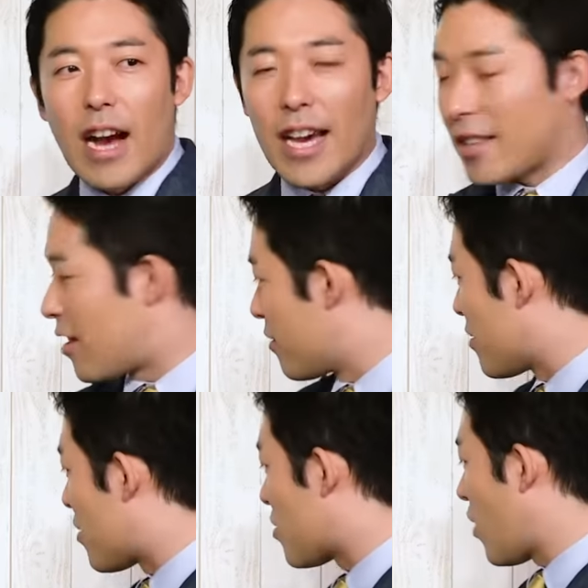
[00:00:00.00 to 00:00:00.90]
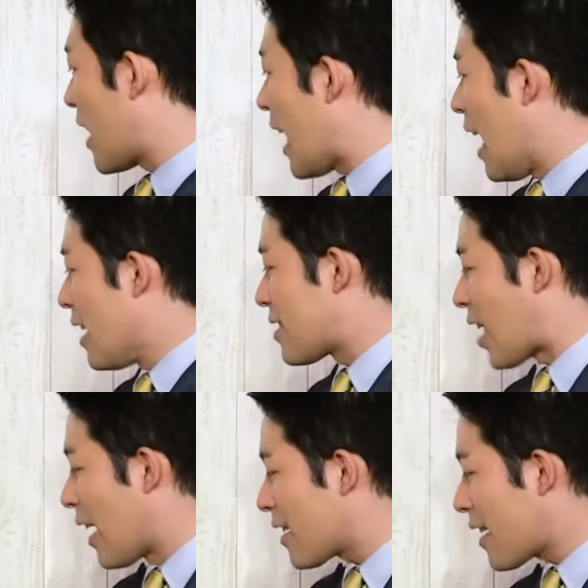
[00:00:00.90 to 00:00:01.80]
入ってるんですよそれが
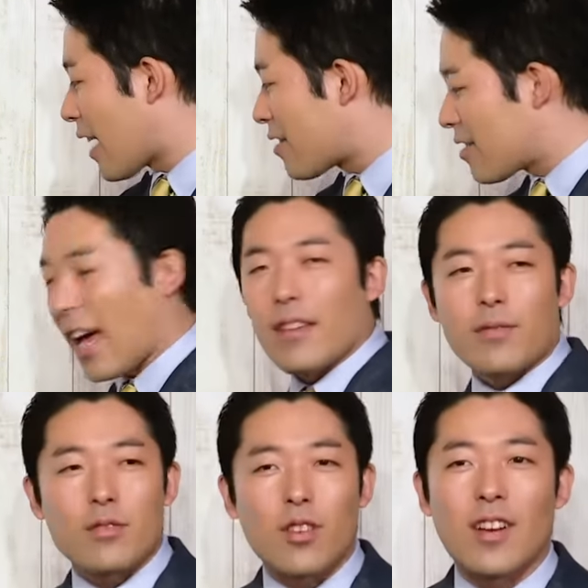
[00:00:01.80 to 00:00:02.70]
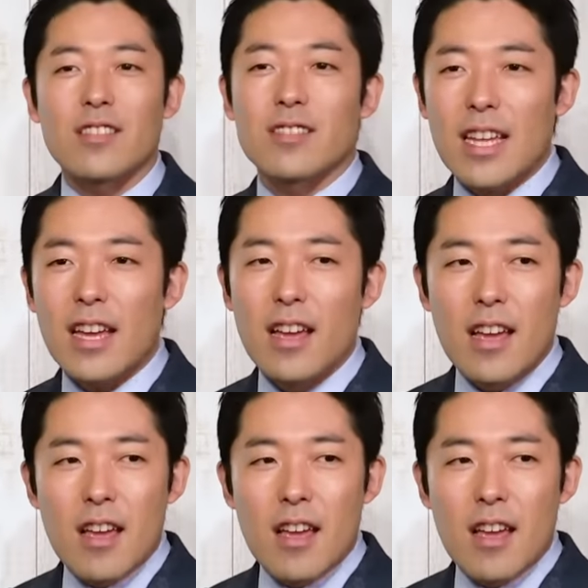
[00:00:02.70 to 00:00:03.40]
三角大福と言われるんですね